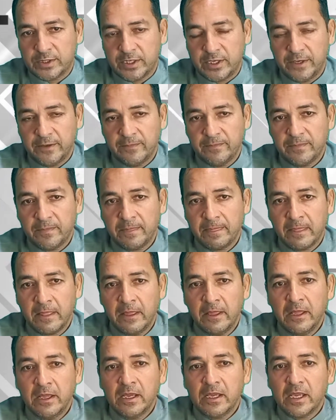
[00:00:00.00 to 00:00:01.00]
है
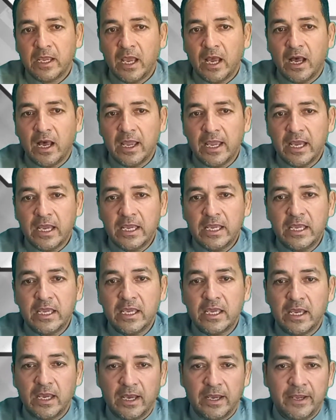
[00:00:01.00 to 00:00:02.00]
कि आया ये
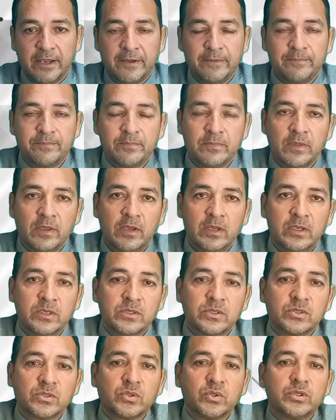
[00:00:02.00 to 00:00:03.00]
क्या है
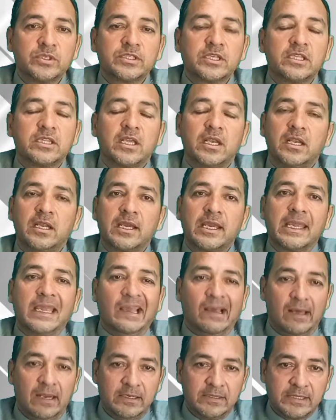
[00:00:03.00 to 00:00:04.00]
सोच का तल्लक
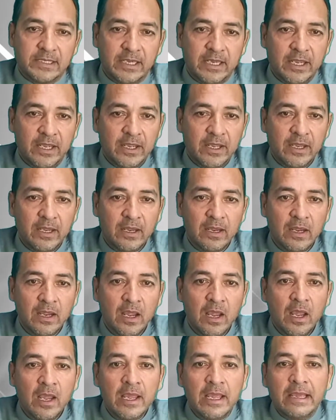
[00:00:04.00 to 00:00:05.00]
ख्याल से है
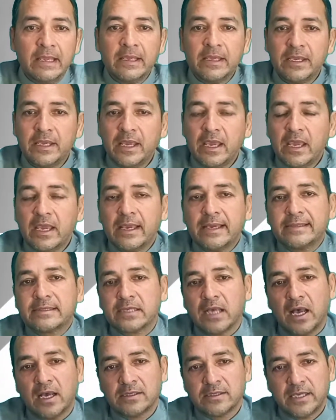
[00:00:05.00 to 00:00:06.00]
ये एक
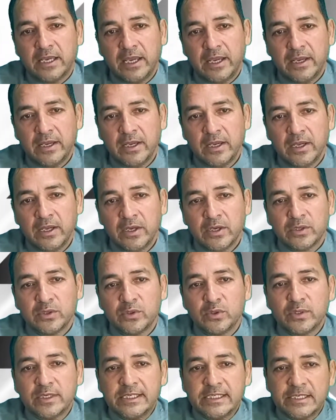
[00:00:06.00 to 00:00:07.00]
एहसास है
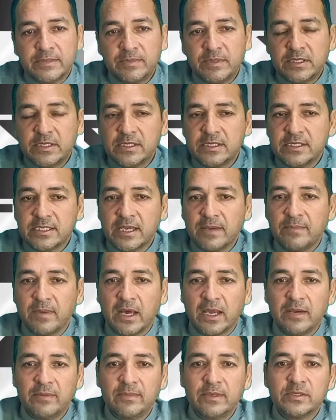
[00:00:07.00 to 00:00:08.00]
जो किसी भी चीज़ के
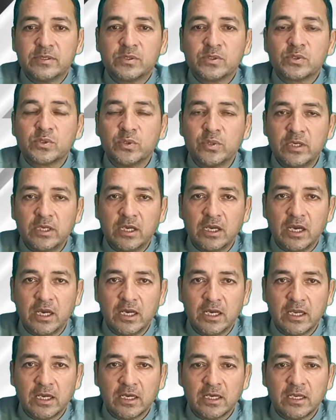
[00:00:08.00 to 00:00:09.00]
बारे में
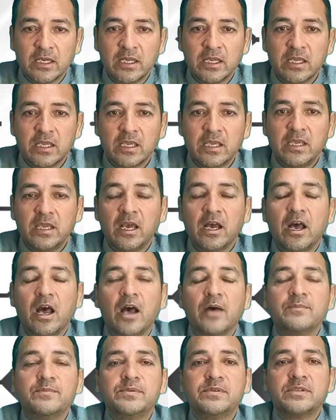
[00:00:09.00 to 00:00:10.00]
सुनकर या
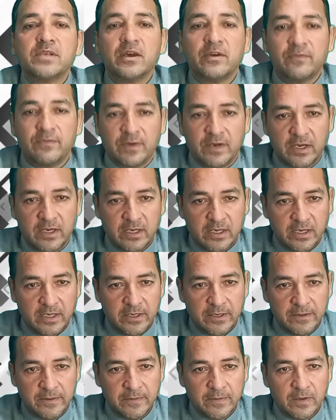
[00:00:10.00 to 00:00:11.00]
ऑब्ज़र्व कर
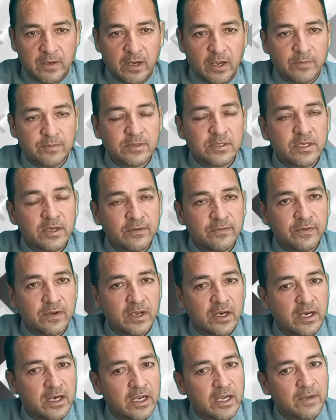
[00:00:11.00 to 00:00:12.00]
कर ऑब्ज़र्व
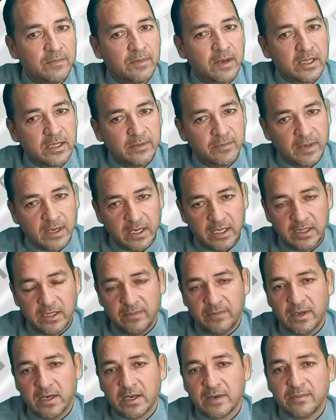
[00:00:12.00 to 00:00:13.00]
करने के बाद हमारे
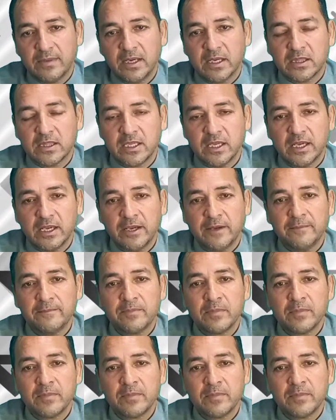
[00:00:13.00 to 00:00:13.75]
दिमाग में आता है